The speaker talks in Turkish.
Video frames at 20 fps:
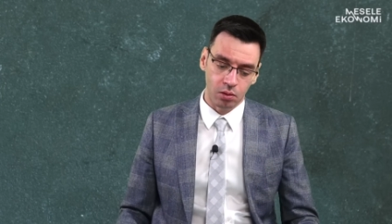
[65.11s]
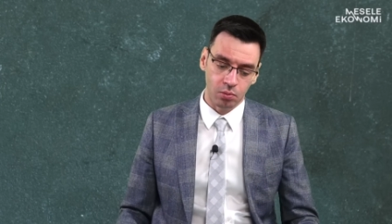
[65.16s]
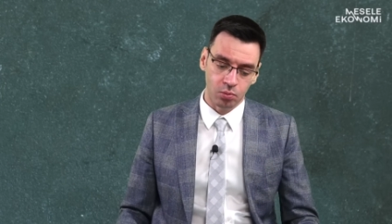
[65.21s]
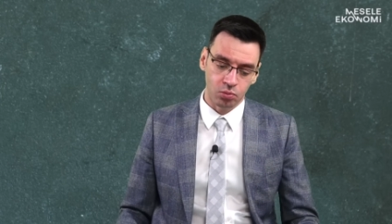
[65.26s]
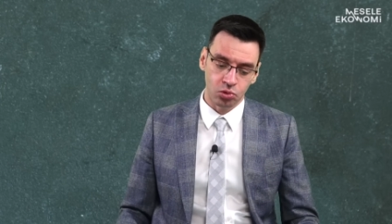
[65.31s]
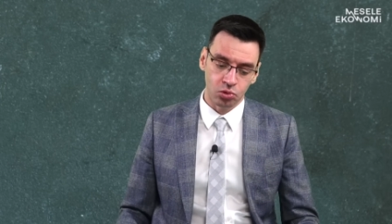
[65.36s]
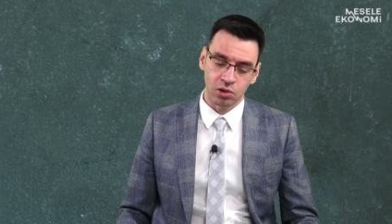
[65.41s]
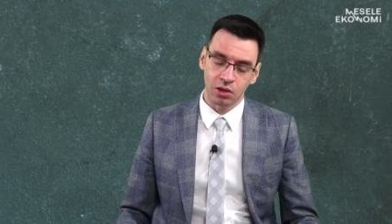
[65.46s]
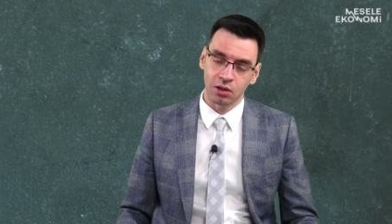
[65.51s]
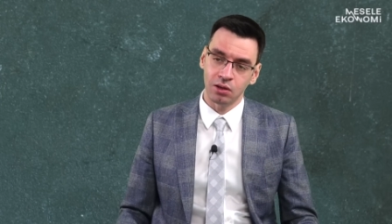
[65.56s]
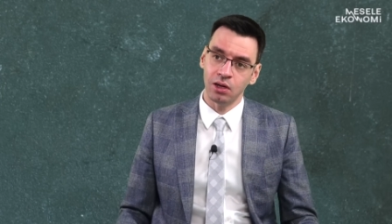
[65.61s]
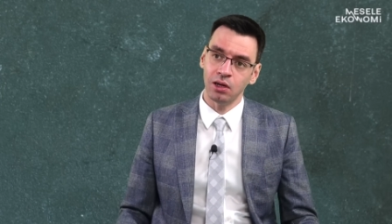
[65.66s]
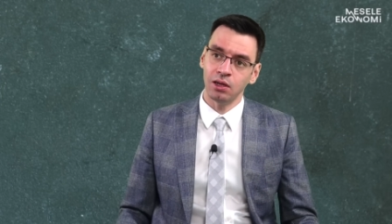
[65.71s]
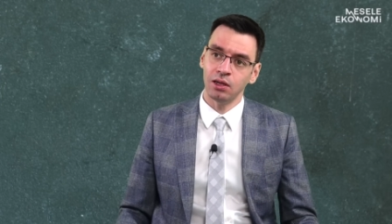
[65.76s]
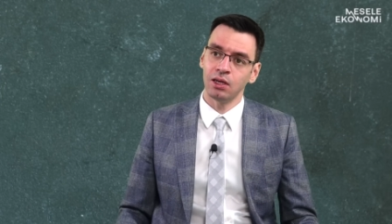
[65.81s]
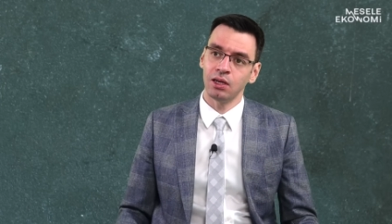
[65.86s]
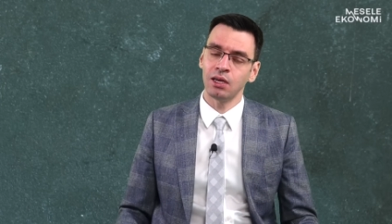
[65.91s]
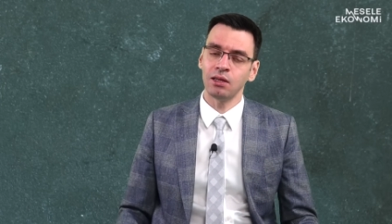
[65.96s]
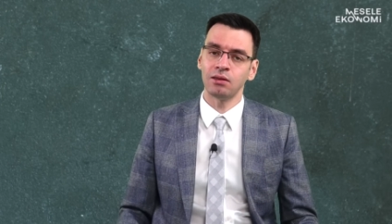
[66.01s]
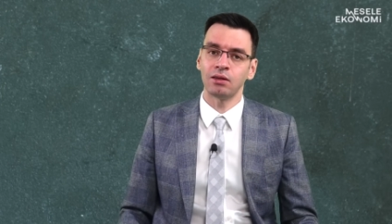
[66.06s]
Burada da
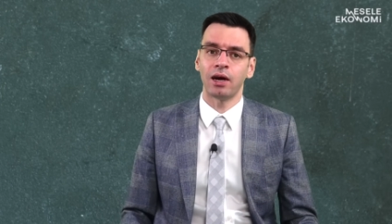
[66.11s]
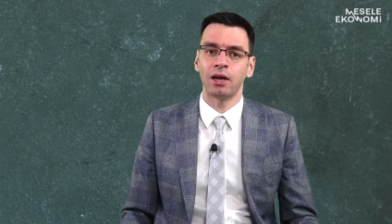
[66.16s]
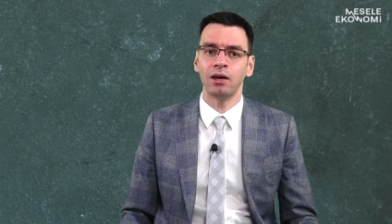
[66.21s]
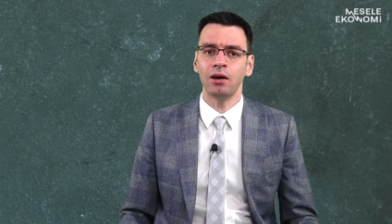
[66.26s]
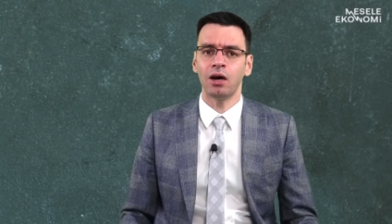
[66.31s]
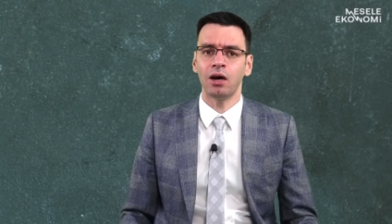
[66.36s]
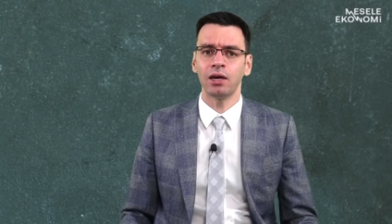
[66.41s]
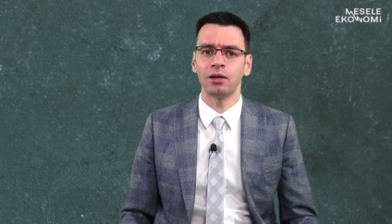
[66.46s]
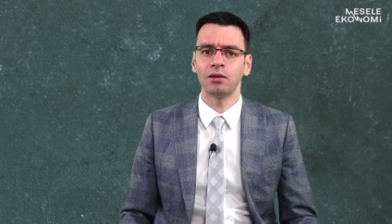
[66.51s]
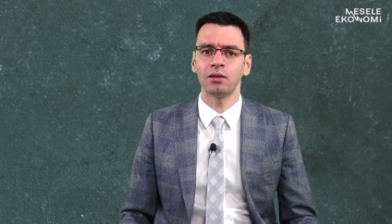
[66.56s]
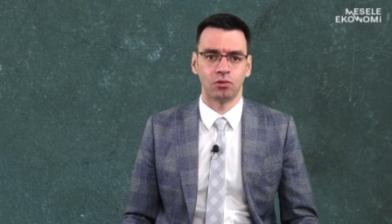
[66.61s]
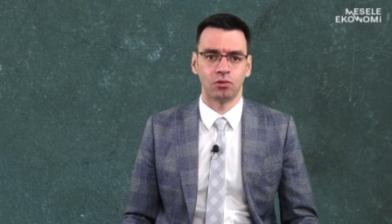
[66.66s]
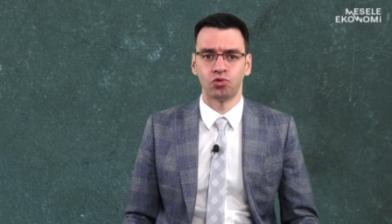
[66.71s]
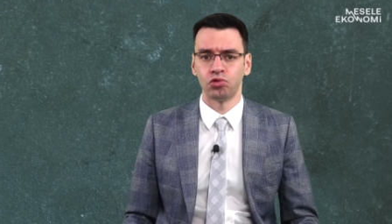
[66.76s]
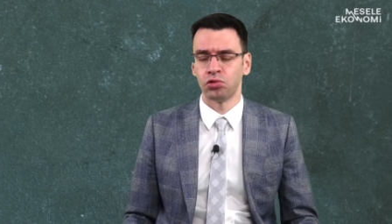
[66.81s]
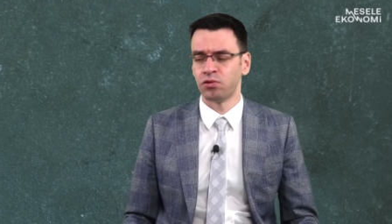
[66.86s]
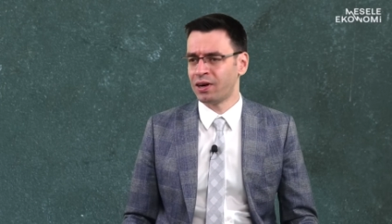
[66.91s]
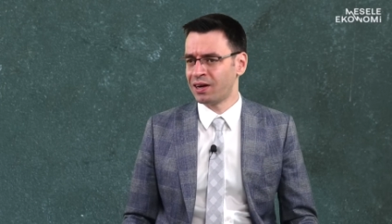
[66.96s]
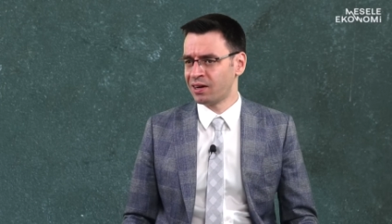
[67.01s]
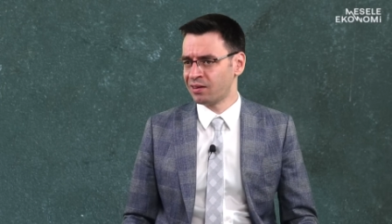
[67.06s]
iki tane ayrı
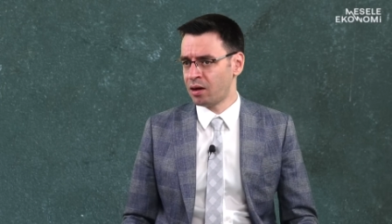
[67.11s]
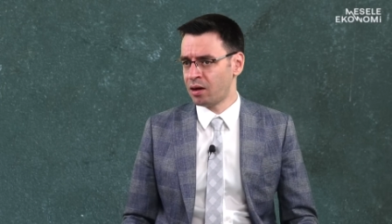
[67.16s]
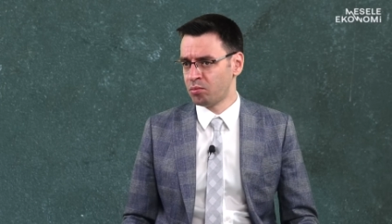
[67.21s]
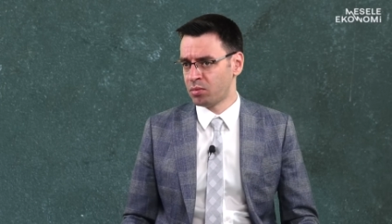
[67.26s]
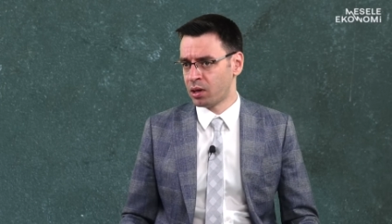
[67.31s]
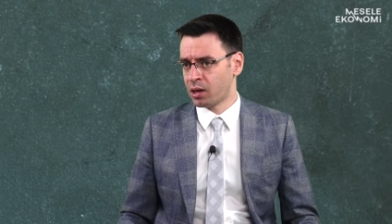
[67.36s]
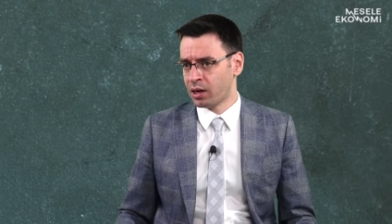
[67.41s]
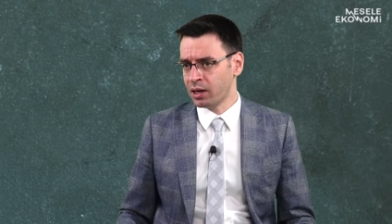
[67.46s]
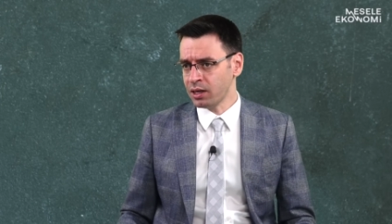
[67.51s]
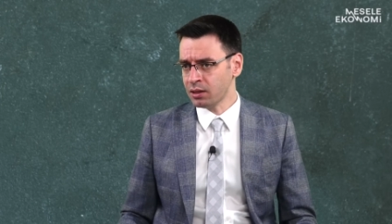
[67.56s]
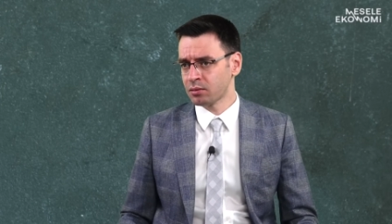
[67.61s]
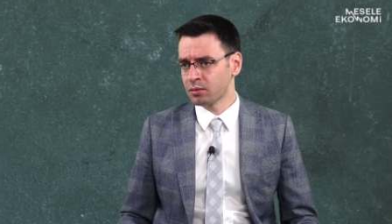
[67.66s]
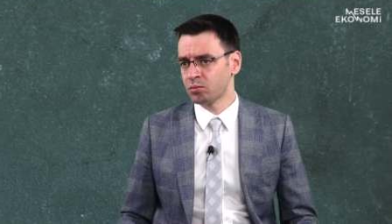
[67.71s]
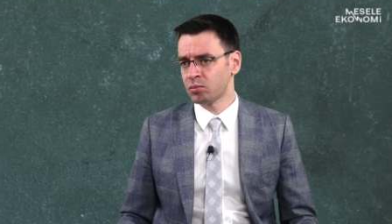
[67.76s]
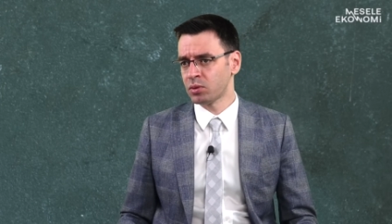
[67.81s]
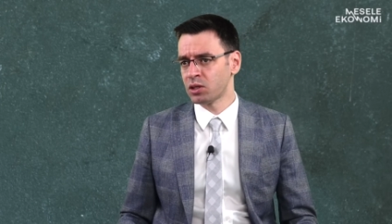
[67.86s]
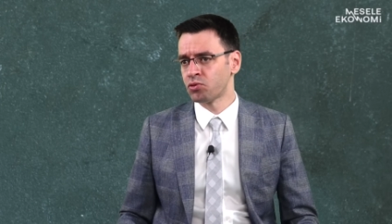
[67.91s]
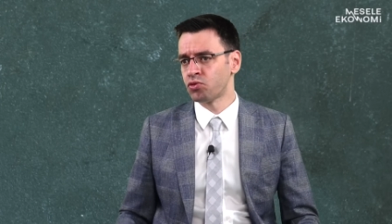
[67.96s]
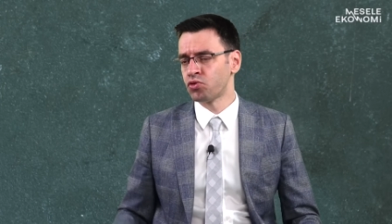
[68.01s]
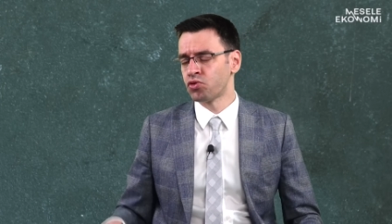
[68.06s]
kulvardan bakar.
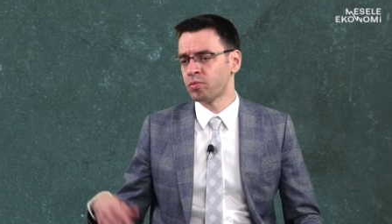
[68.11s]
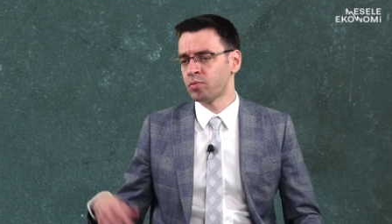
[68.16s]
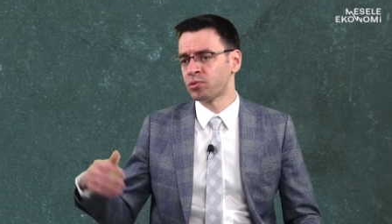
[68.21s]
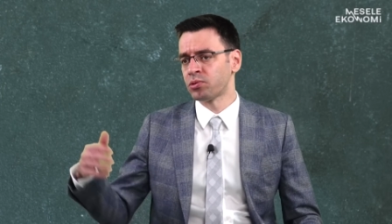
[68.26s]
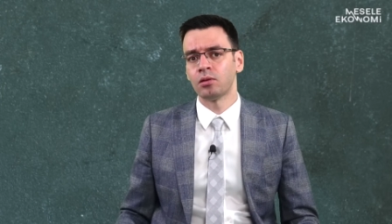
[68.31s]
Bir grup